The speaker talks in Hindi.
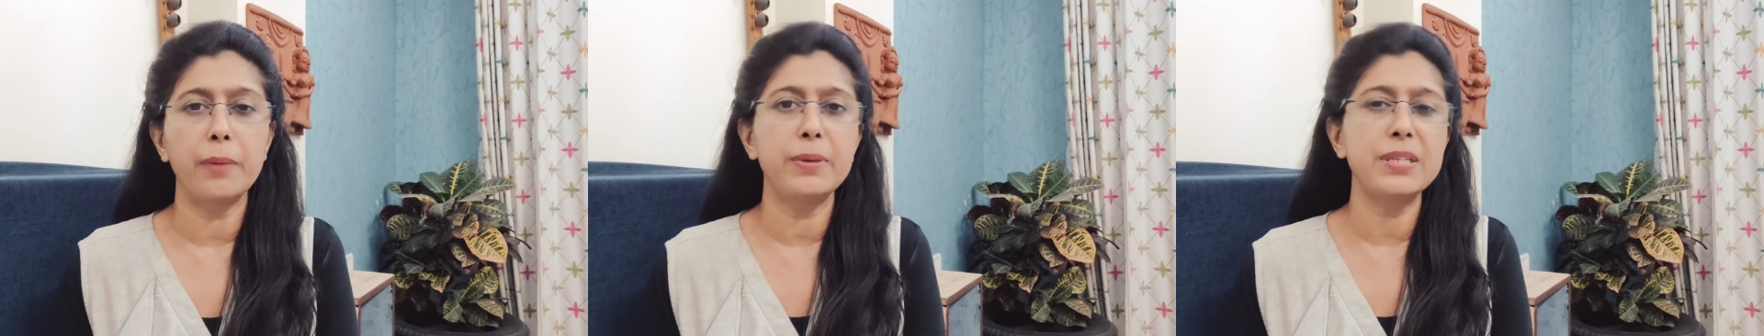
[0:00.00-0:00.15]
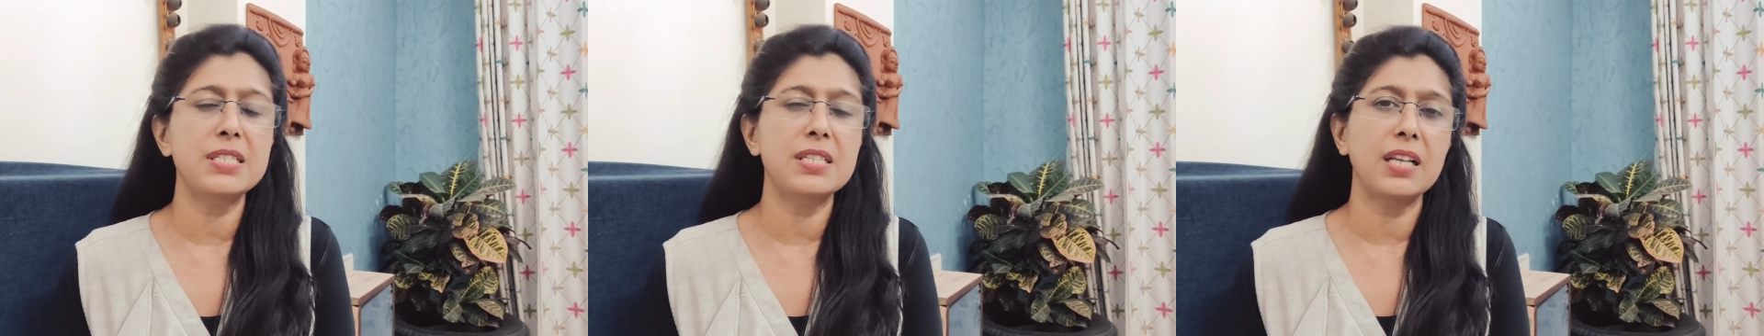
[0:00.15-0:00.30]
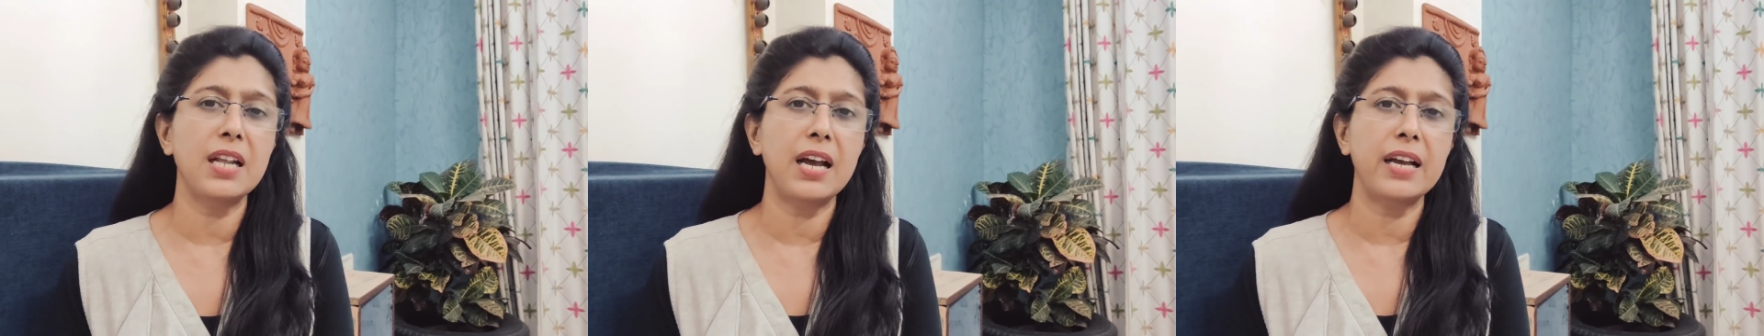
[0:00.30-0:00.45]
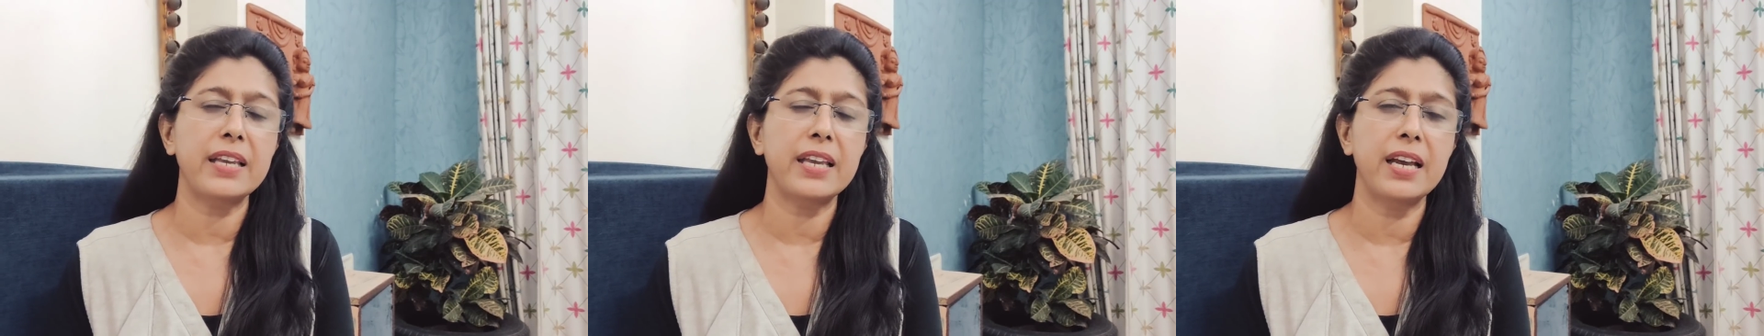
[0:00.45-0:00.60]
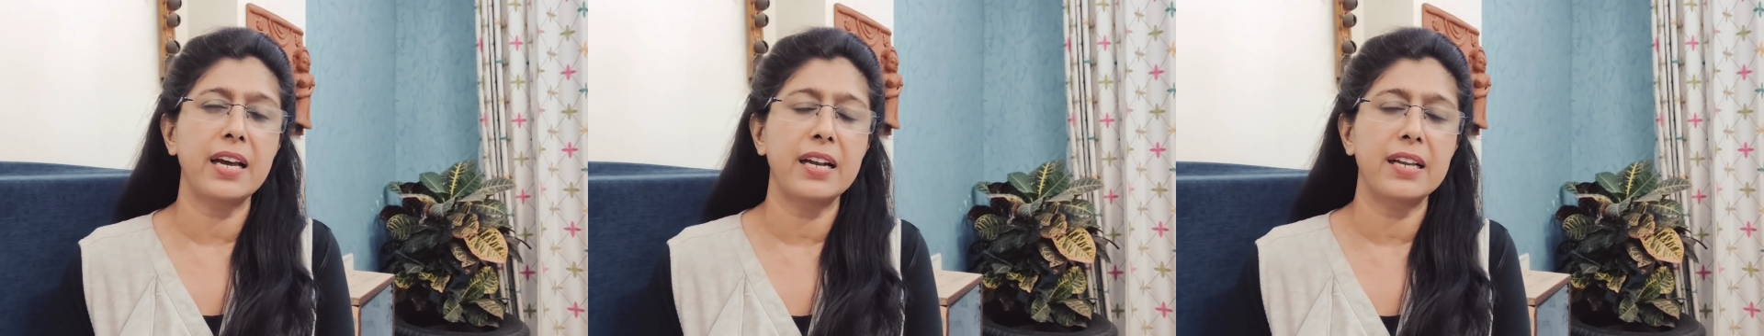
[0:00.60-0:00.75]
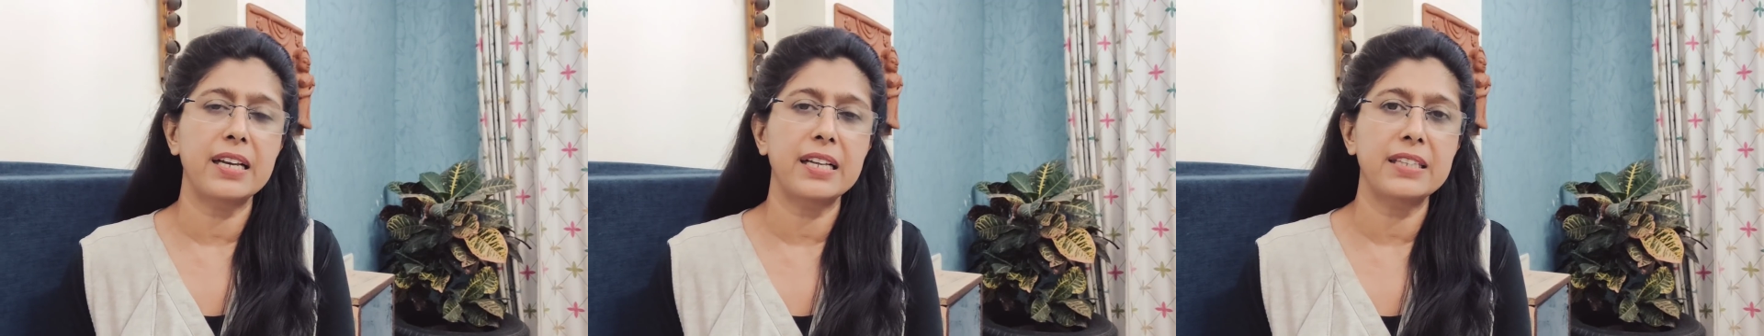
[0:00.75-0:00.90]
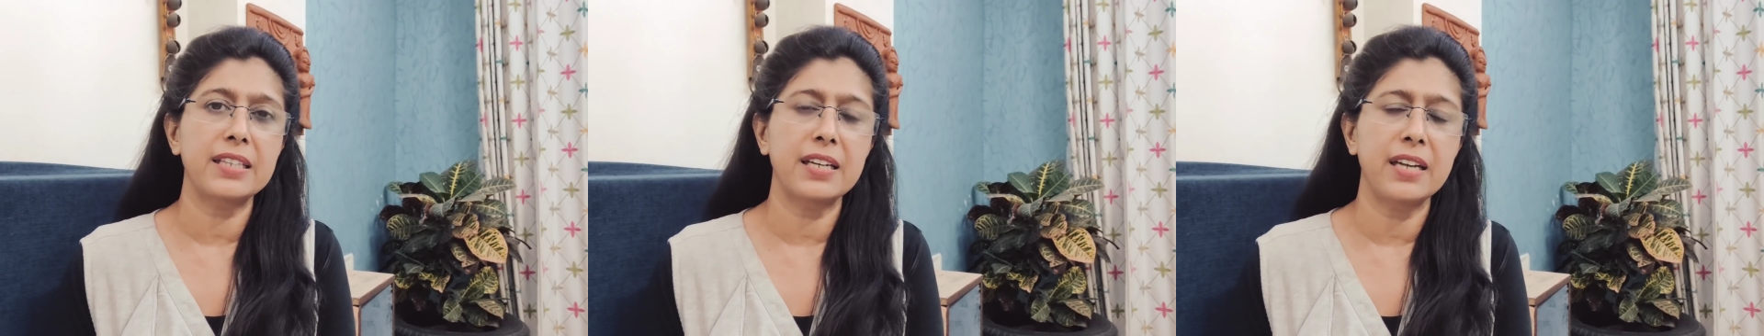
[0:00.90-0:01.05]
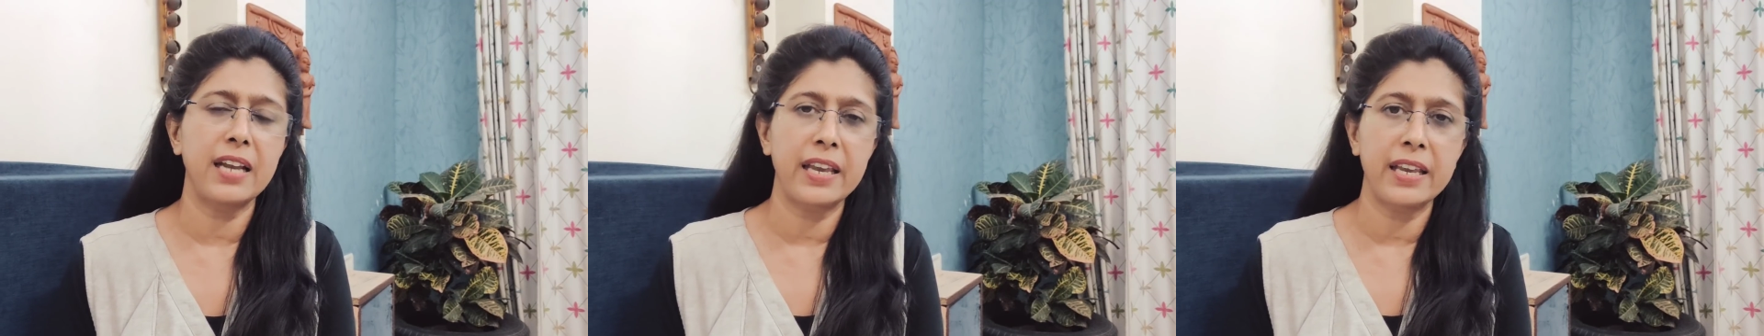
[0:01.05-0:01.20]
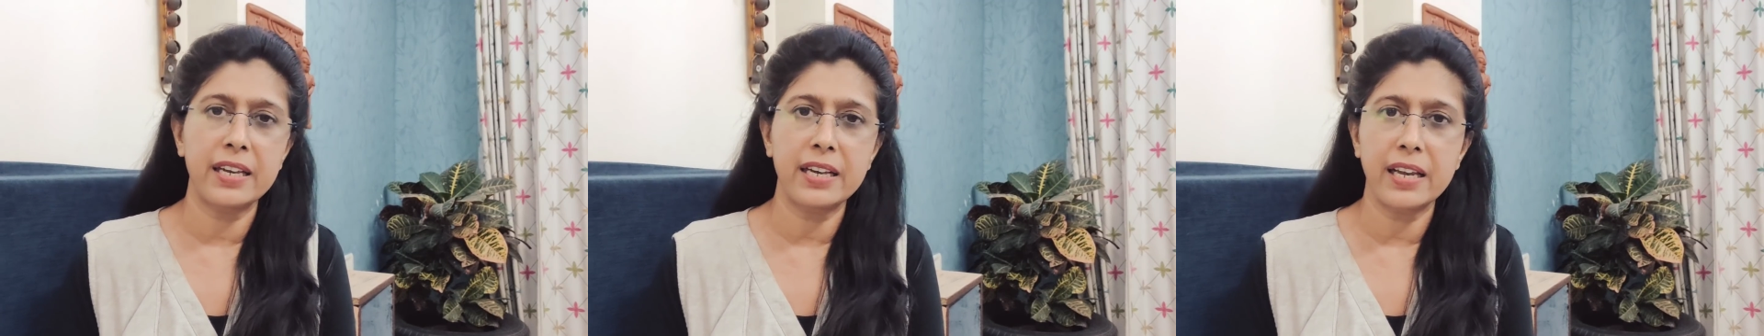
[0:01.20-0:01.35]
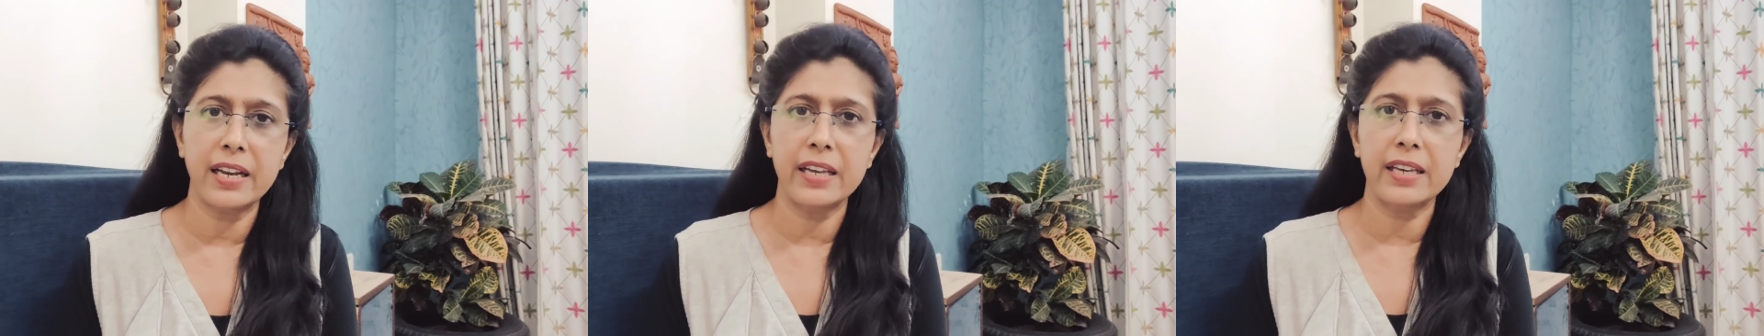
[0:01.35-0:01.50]
अब इस तरह की हरकतें
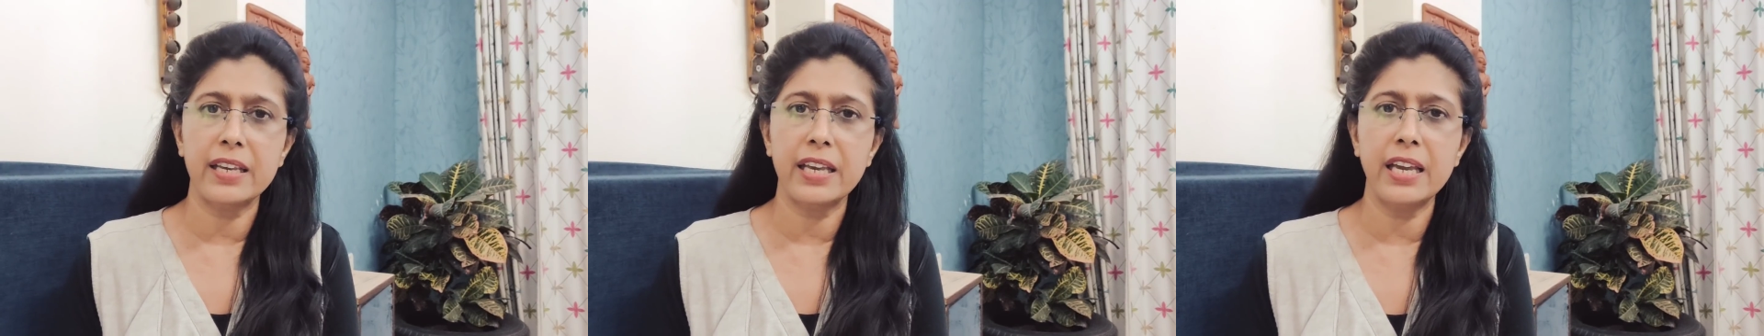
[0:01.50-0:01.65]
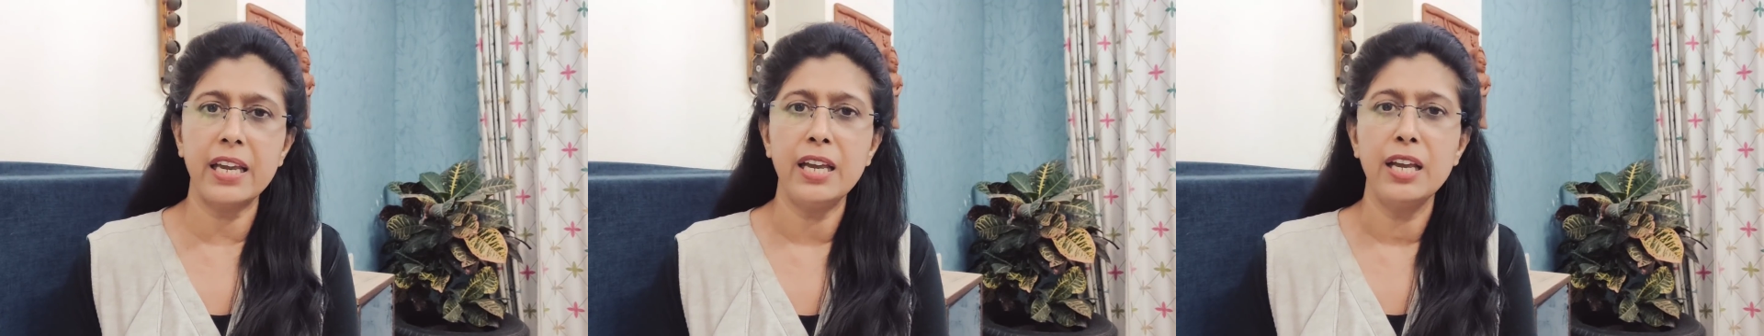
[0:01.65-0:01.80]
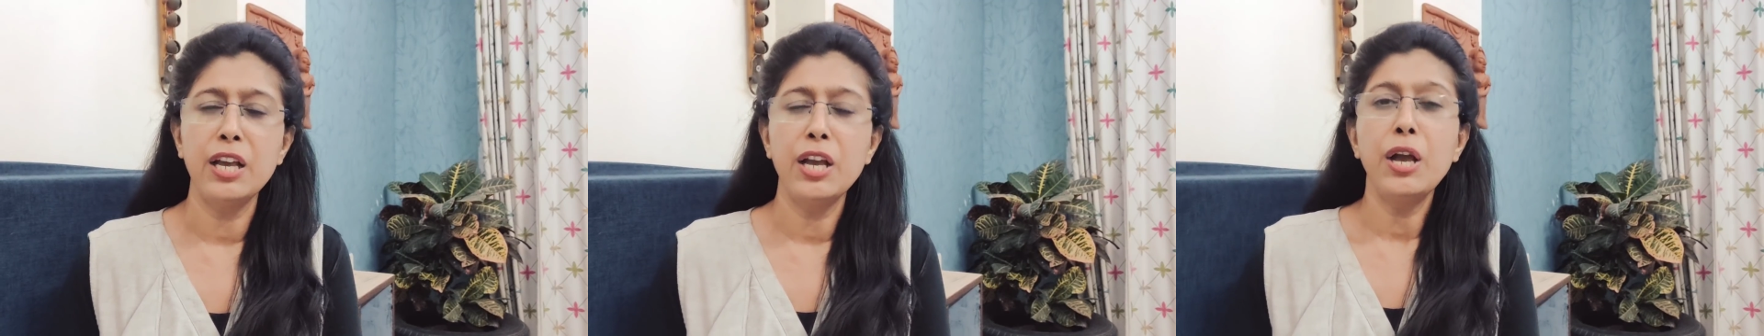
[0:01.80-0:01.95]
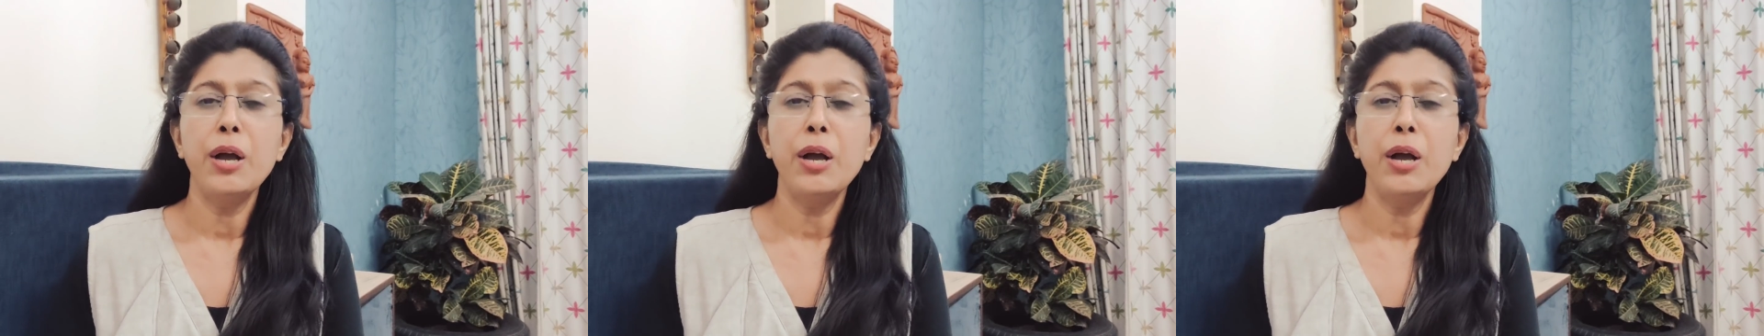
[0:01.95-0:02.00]
नहीं करेंगी